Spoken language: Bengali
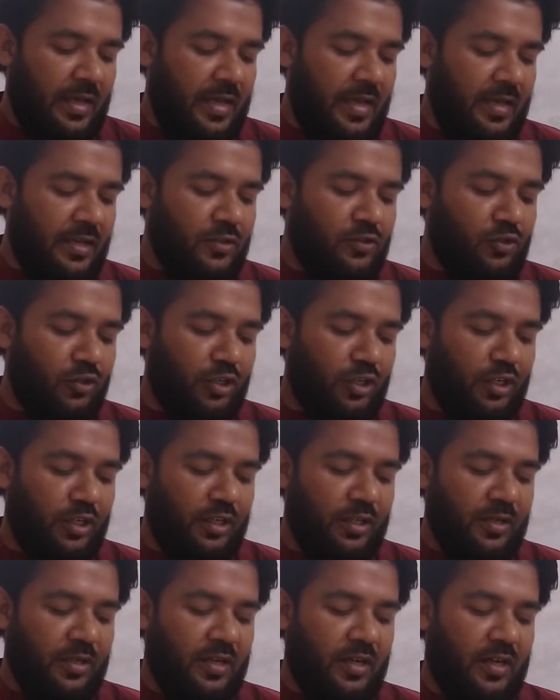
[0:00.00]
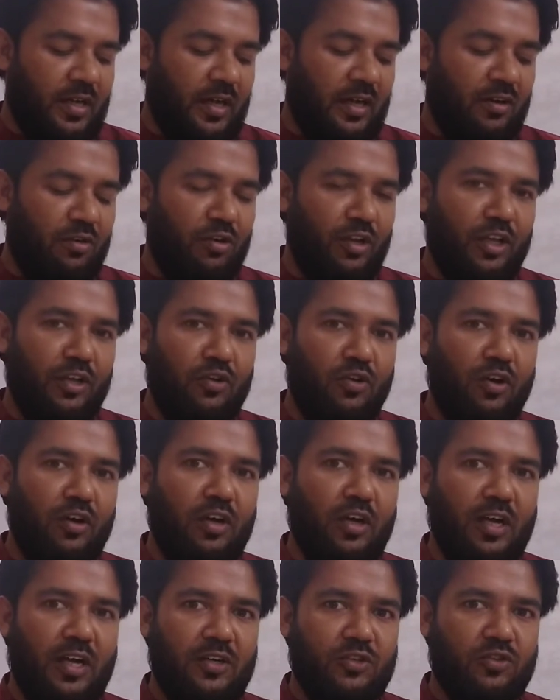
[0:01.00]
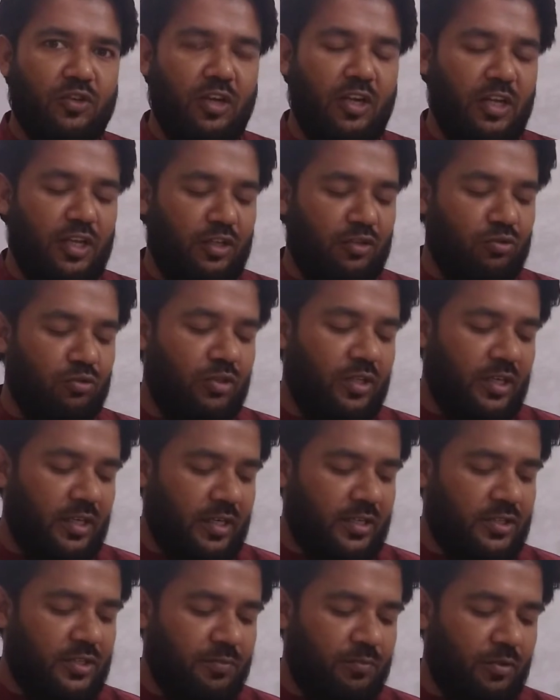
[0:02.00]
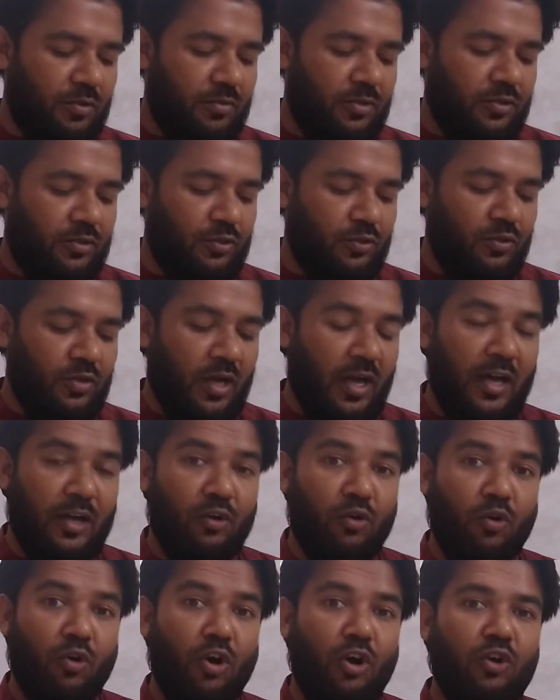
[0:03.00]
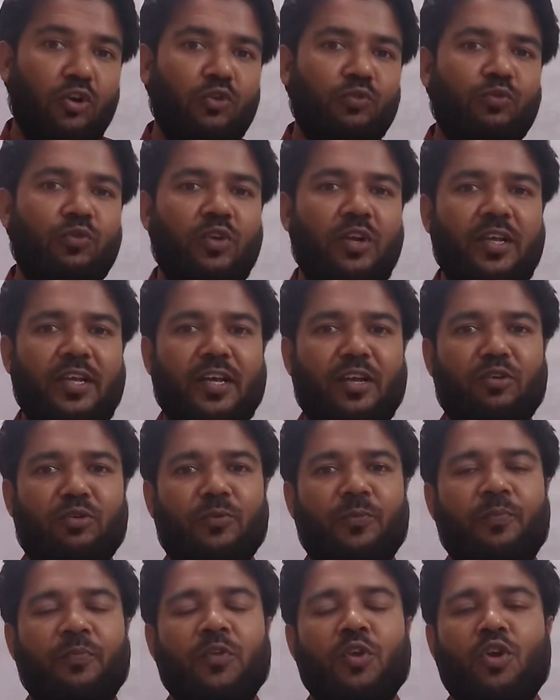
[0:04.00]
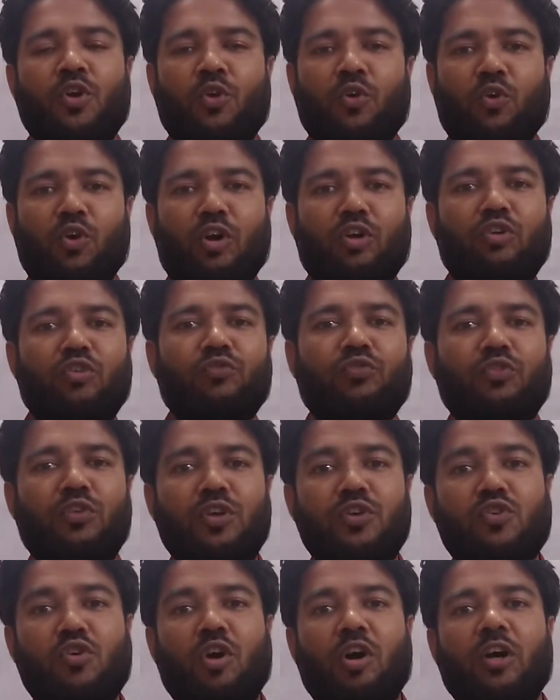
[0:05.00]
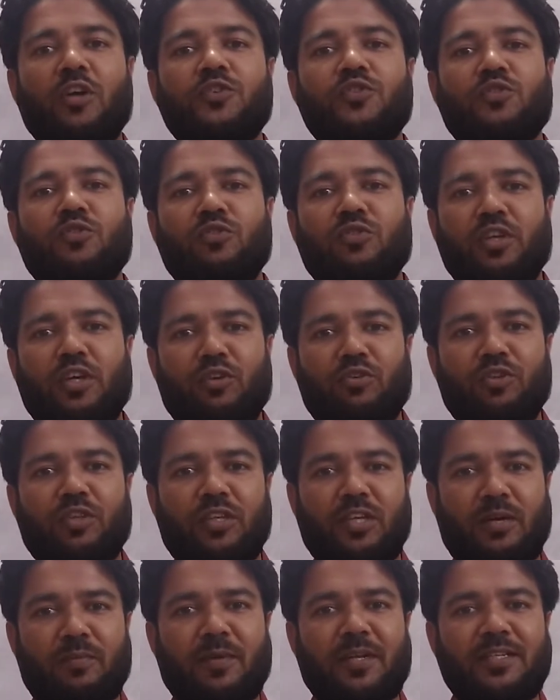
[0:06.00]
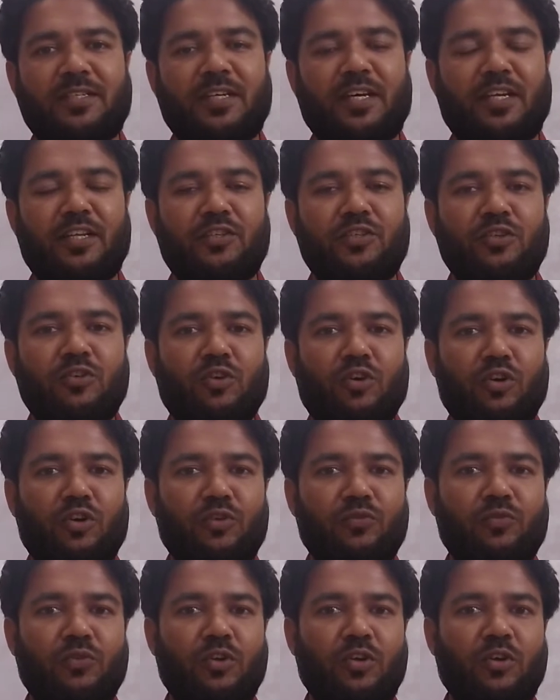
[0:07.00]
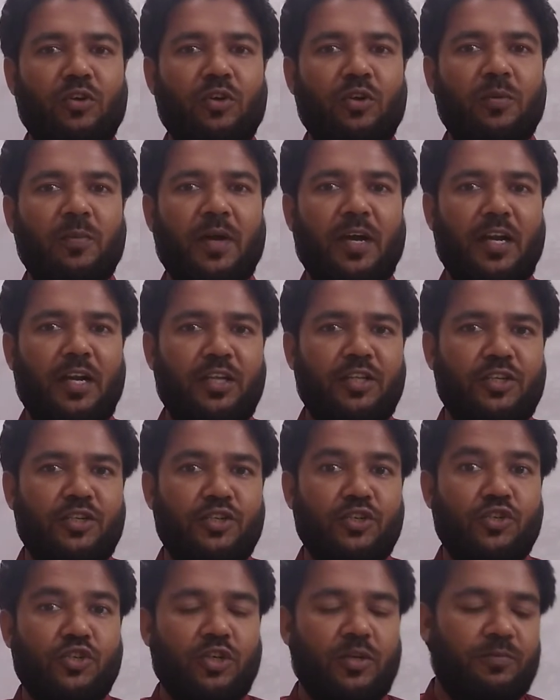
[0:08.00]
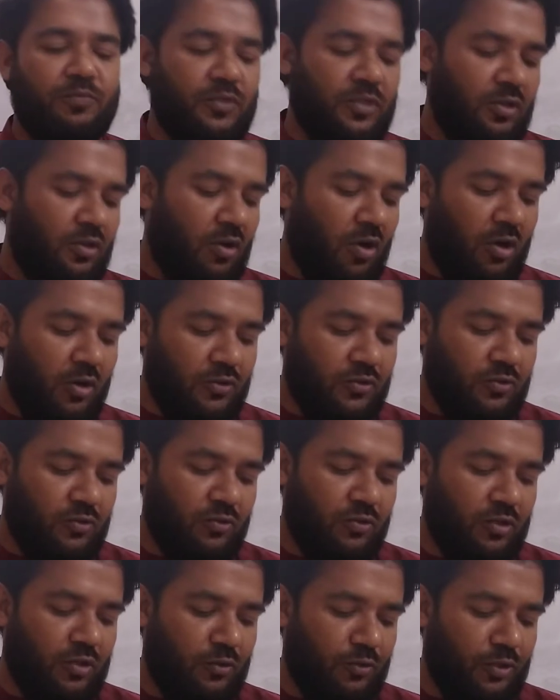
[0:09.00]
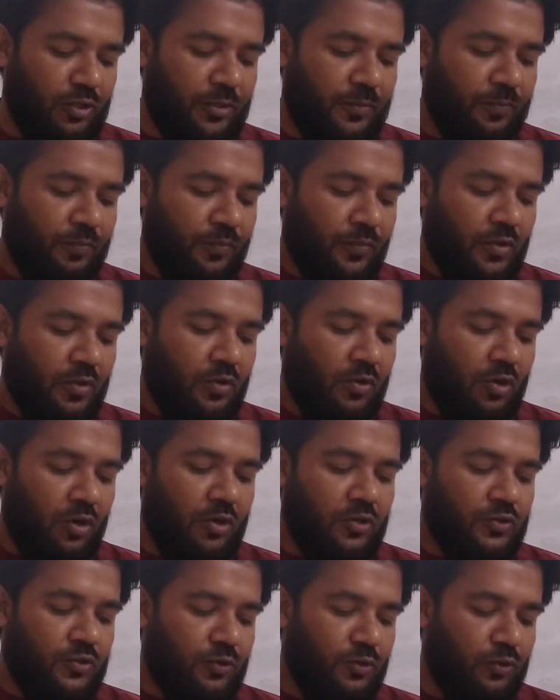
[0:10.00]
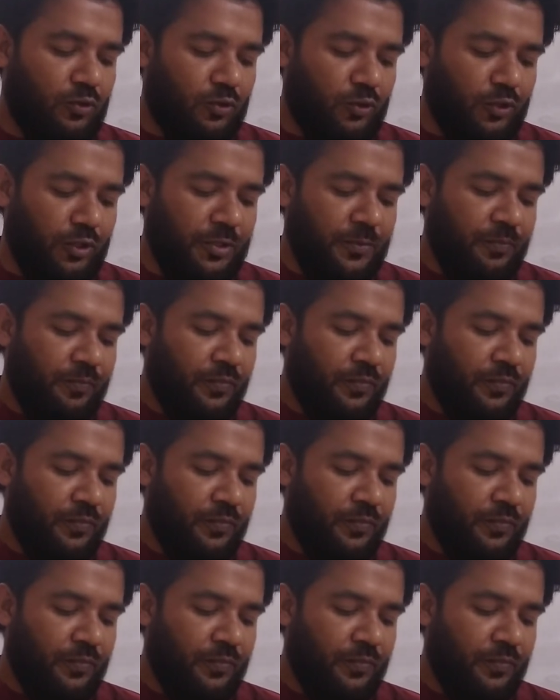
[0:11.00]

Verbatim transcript: এই জন্যে কারণ এই গঙ্গার জল হিন্দুদের কাছে পবিত্র আর কর্ণফুলি কেন কর্ণফুলী খরস্রোতা নদী আমরা জানি যে কর্ণফুলী হলো বাংলাদেশের সবচেয়ে খরস্রোতা নদী খরস্রোত নদী